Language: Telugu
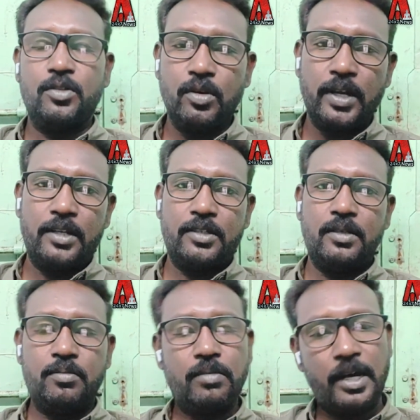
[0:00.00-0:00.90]
ఇద్దరు కలిసి
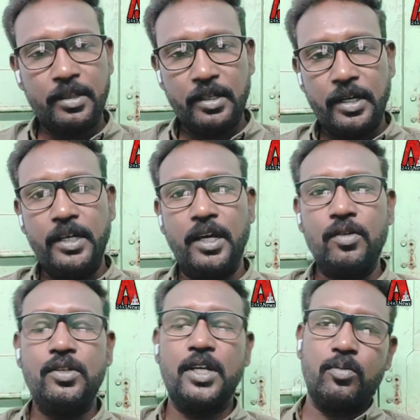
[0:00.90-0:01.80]
భారతీ రెడ్డి
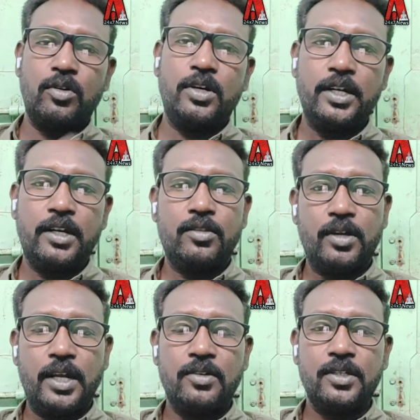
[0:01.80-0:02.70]
గారు జగన్మోహన్ రెడ్డి గారు
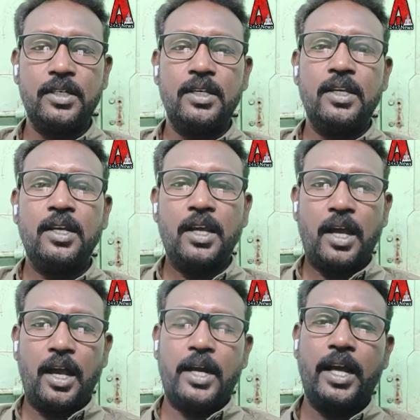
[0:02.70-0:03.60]
ఇద్దరు కలిసి
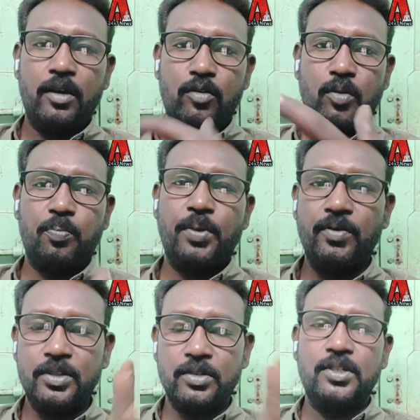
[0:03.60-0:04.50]
అక్కడ
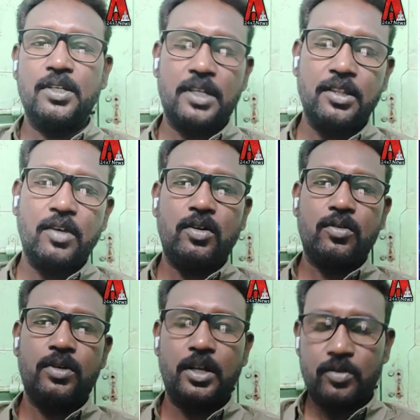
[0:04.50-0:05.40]
గృహప్రవేశం చేసేద్దాం
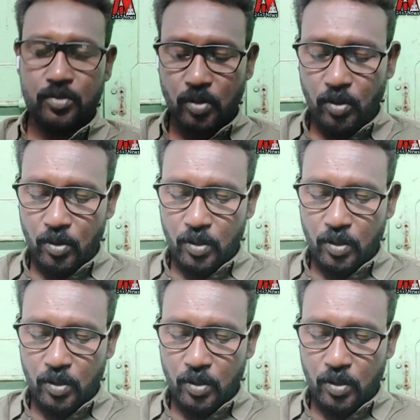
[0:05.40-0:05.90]
అనుకున్నారు సో